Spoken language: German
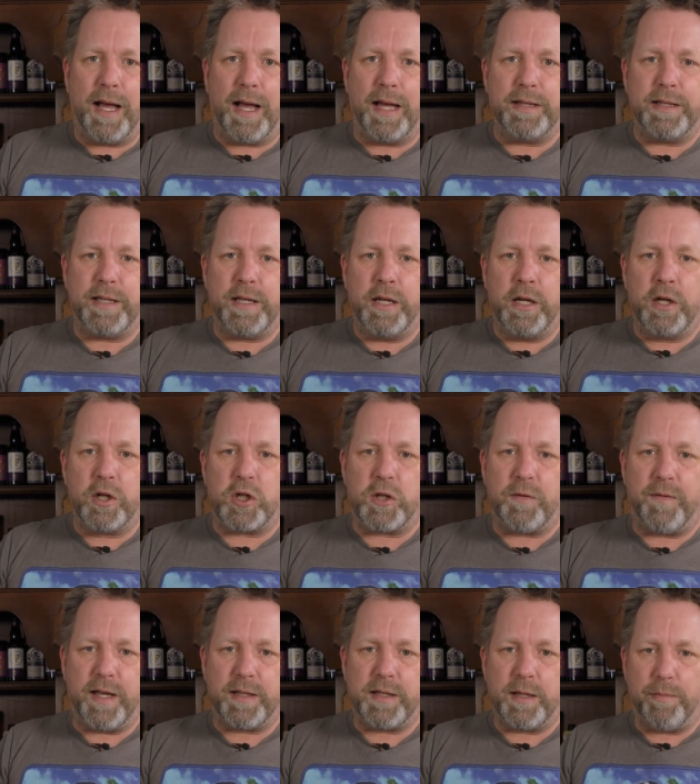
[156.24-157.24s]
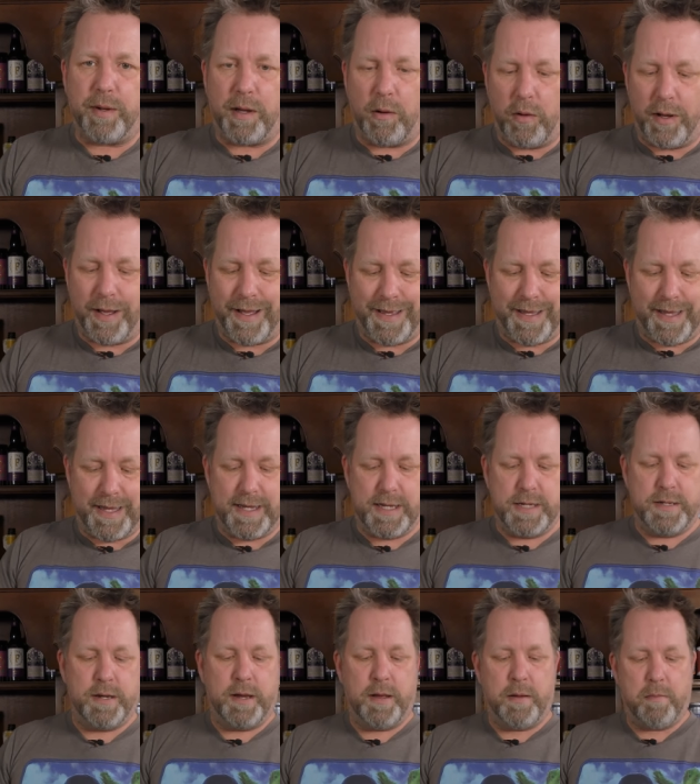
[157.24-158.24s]
an die Schwerter Brauerei
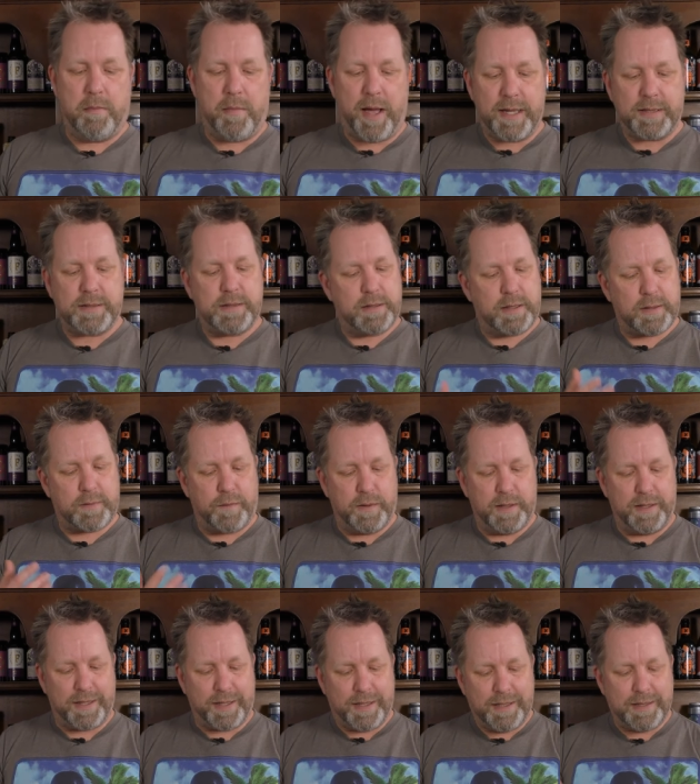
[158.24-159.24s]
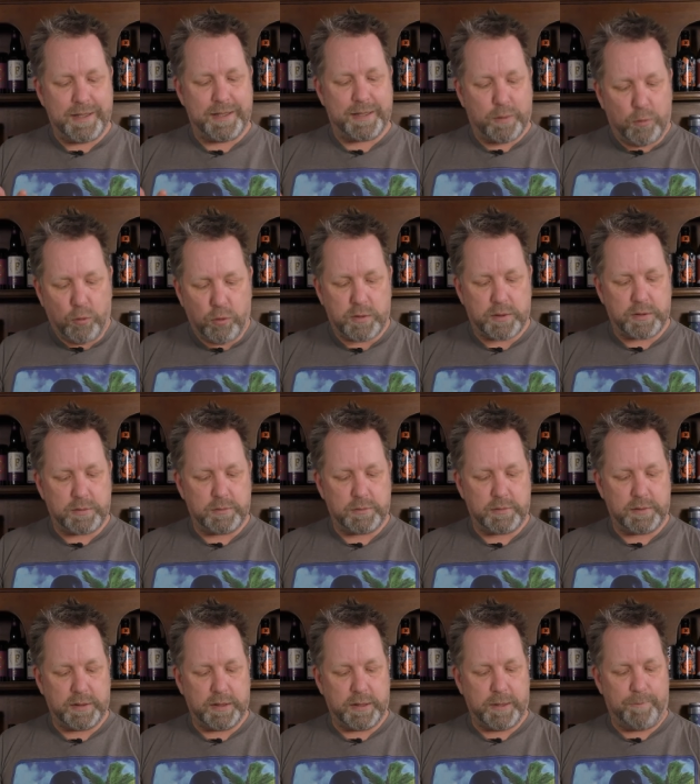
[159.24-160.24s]
in Meißen. Das finde ich richtig gut,
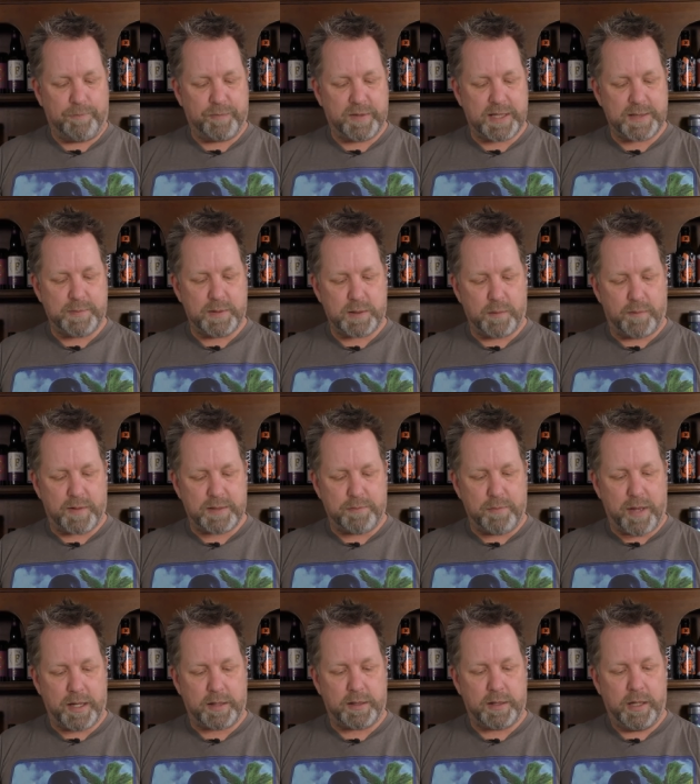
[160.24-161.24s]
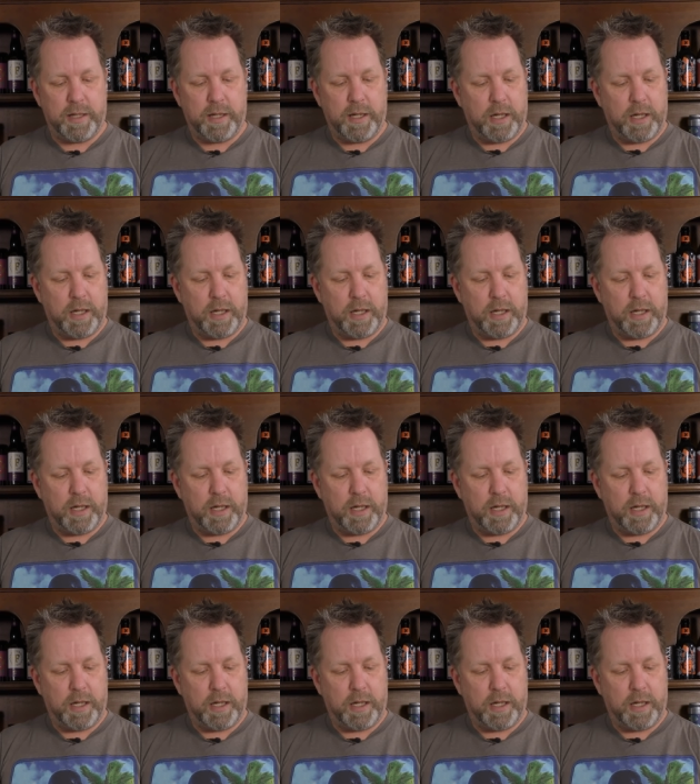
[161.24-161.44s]
ähm, dass man sowas macht.